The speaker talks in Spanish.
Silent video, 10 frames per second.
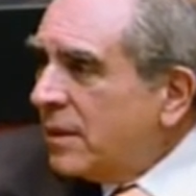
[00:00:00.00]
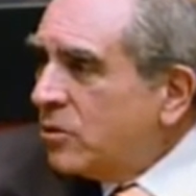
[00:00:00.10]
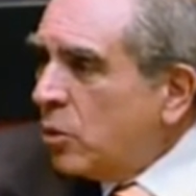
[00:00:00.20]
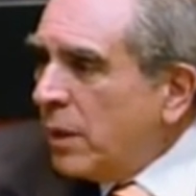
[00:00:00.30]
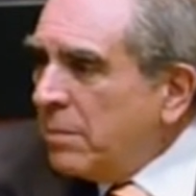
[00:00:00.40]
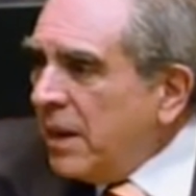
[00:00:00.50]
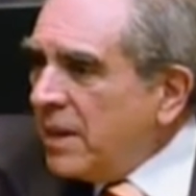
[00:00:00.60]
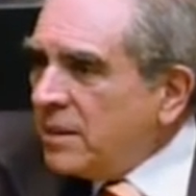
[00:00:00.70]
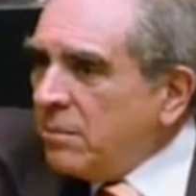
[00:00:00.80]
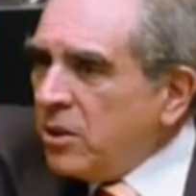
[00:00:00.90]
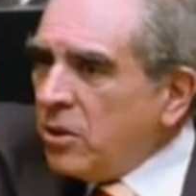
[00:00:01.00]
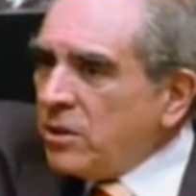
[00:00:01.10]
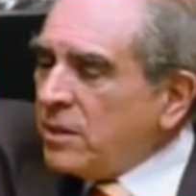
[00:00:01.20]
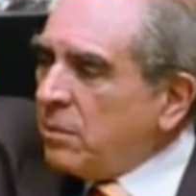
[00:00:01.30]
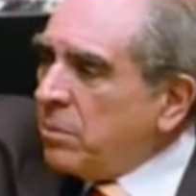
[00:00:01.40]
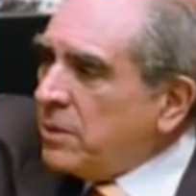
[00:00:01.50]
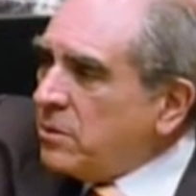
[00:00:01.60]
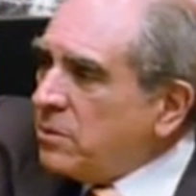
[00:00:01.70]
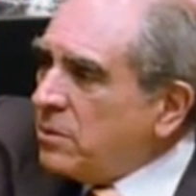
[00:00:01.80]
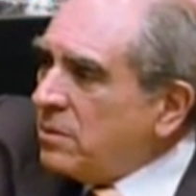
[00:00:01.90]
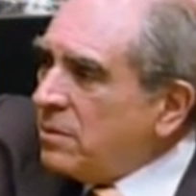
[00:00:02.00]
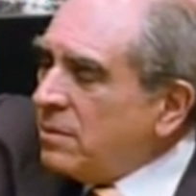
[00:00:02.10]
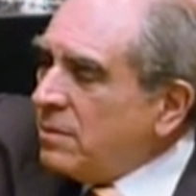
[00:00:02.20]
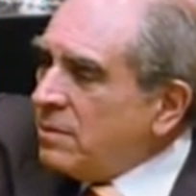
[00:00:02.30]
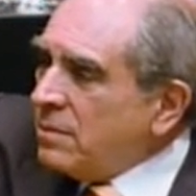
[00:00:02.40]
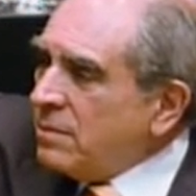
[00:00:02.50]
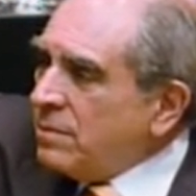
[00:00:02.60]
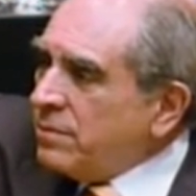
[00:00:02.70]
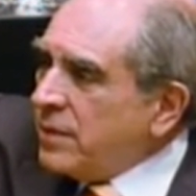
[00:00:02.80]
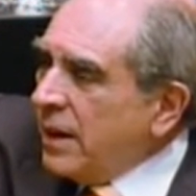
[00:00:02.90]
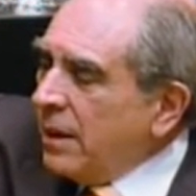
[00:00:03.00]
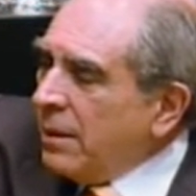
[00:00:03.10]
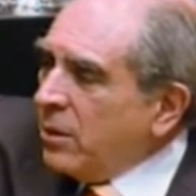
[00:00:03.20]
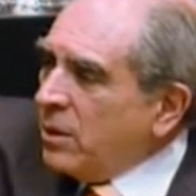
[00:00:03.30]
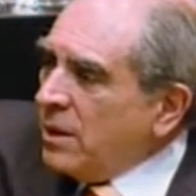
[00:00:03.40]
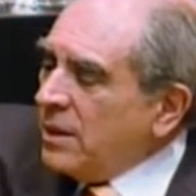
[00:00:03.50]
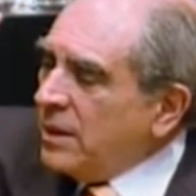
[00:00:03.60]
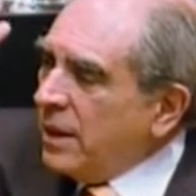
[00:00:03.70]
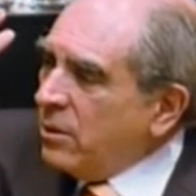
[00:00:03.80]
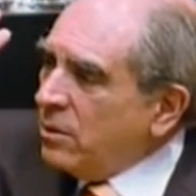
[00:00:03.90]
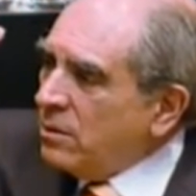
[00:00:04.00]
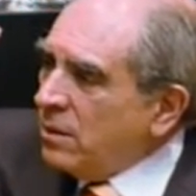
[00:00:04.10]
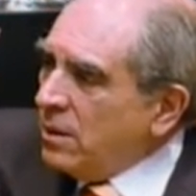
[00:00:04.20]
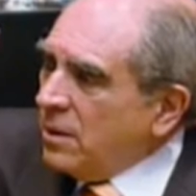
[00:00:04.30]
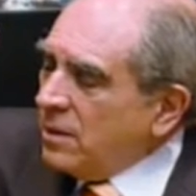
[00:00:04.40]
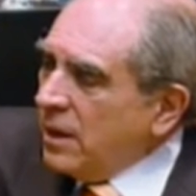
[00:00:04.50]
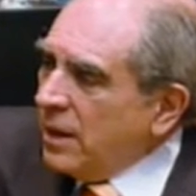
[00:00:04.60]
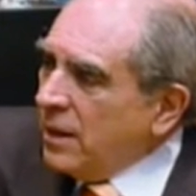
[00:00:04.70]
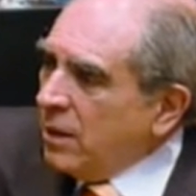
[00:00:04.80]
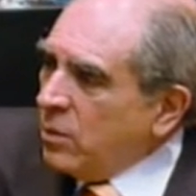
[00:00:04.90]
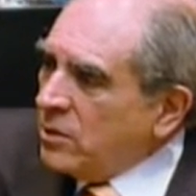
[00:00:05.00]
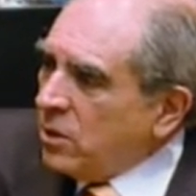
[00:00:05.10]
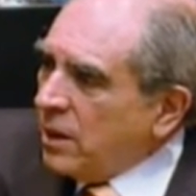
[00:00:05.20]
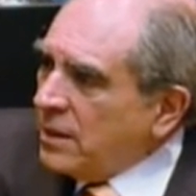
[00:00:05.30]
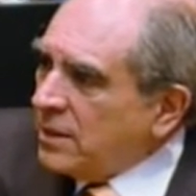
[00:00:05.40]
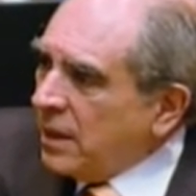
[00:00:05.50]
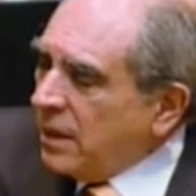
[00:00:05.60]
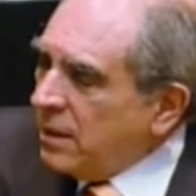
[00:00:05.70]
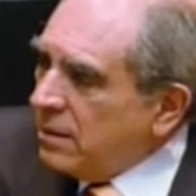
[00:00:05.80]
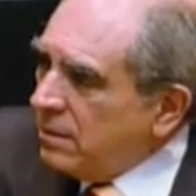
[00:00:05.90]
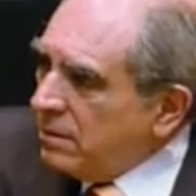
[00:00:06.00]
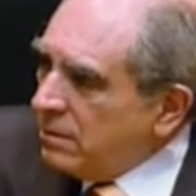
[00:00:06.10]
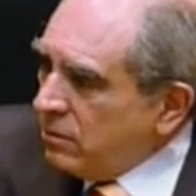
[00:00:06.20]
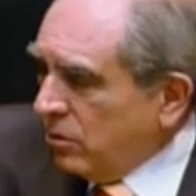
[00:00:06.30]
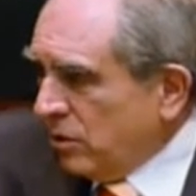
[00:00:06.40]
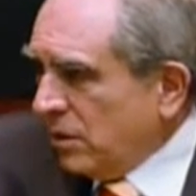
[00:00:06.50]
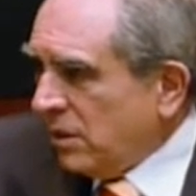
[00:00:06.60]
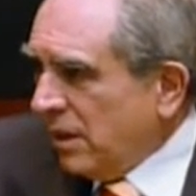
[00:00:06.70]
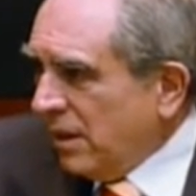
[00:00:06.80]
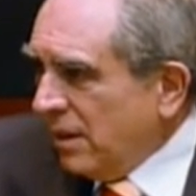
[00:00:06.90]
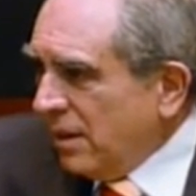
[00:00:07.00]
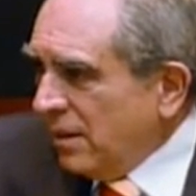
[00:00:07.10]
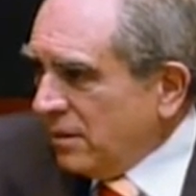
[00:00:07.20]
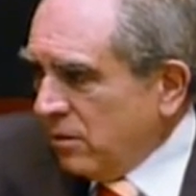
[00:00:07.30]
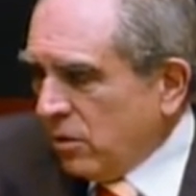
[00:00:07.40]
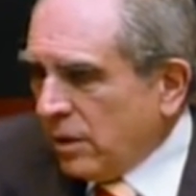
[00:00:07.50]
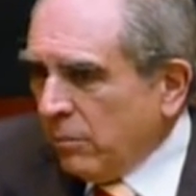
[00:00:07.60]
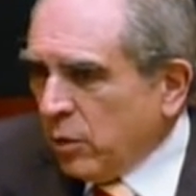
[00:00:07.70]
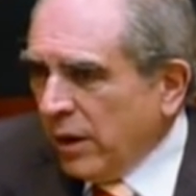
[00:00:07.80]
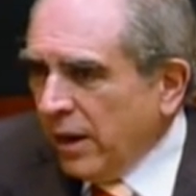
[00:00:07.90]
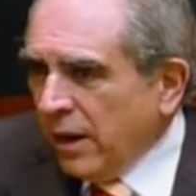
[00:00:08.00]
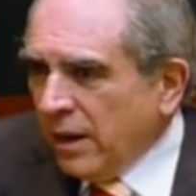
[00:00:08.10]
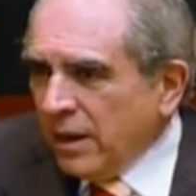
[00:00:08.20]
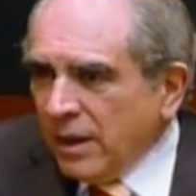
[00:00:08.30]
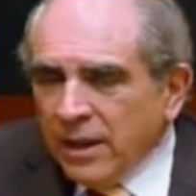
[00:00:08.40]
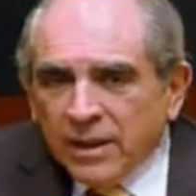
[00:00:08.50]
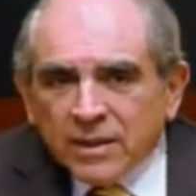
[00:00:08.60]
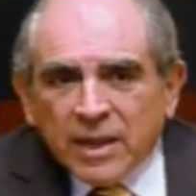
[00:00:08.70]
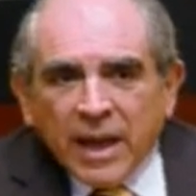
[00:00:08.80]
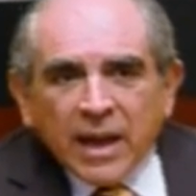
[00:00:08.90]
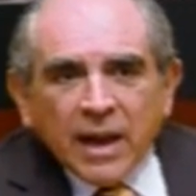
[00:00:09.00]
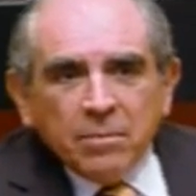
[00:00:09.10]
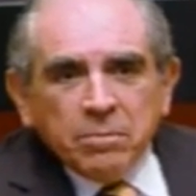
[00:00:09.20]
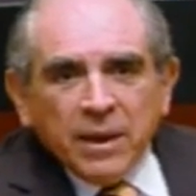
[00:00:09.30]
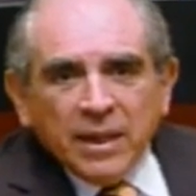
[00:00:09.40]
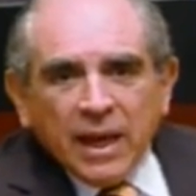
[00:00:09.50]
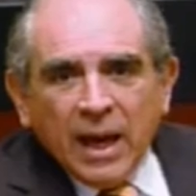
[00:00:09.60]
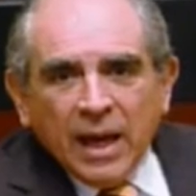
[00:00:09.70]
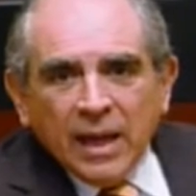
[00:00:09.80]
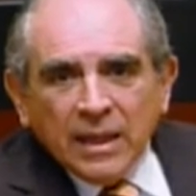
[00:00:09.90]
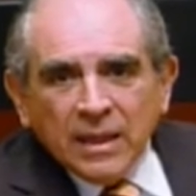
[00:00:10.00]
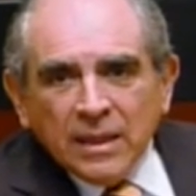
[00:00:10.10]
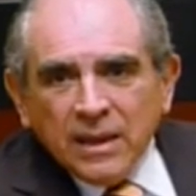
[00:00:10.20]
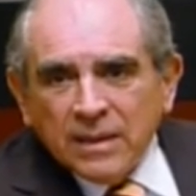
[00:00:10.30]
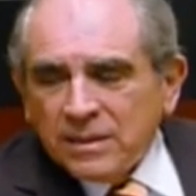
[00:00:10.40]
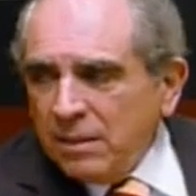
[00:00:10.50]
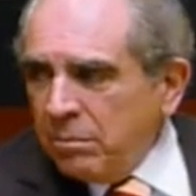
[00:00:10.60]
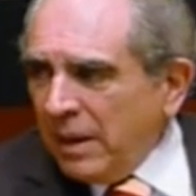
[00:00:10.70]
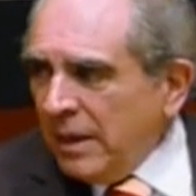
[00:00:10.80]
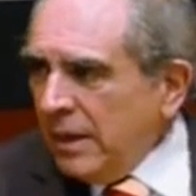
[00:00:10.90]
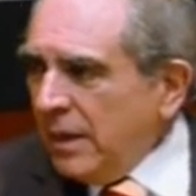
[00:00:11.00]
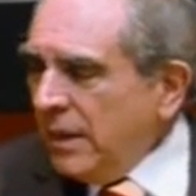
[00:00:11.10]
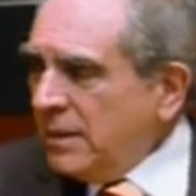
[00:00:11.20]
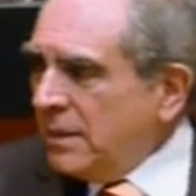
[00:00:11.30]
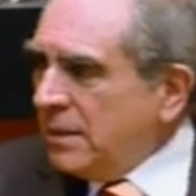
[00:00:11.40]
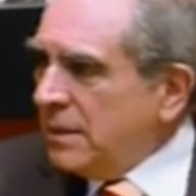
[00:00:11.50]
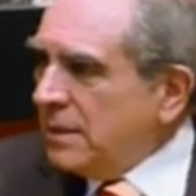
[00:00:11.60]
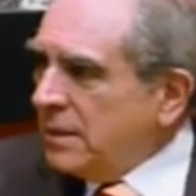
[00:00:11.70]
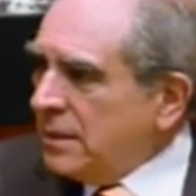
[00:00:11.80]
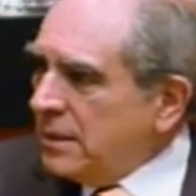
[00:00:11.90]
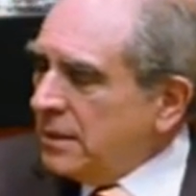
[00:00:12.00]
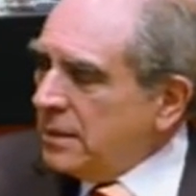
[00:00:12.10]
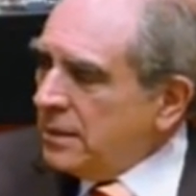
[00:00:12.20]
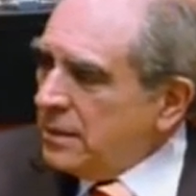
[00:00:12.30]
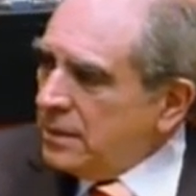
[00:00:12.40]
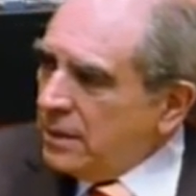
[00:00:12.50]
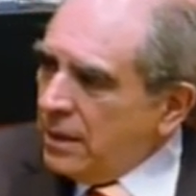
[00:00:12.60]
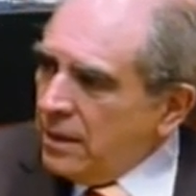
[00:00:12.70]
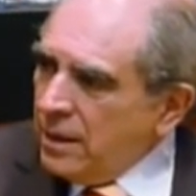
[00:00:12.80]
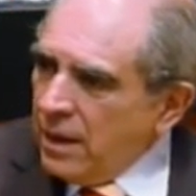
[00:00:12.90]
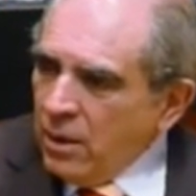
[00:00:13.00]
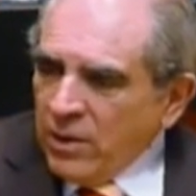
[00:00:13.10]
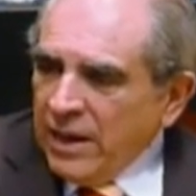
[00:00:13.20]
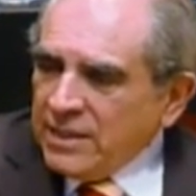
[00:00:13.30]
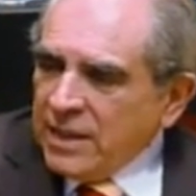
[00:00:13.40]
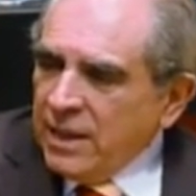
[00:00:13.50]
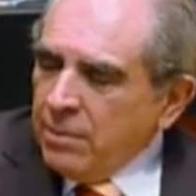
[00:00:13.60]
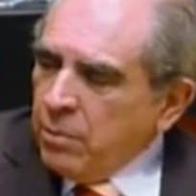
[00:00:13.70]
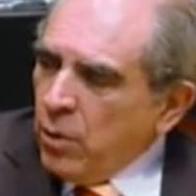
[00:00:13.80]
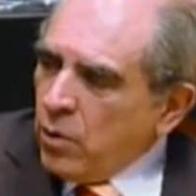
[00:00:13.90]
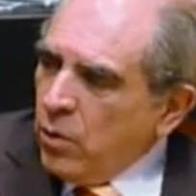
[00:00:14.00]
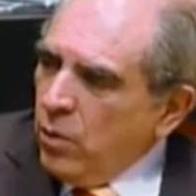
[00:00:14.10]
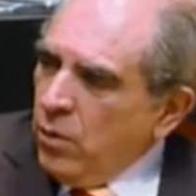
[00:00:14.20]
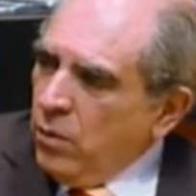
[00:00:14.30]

sobre miles de millones de pesos, de lavado de dinero de la delincuencia organizada. Entonces, señor Tamborel, Tengan piedad de este país, aunque les quede poco.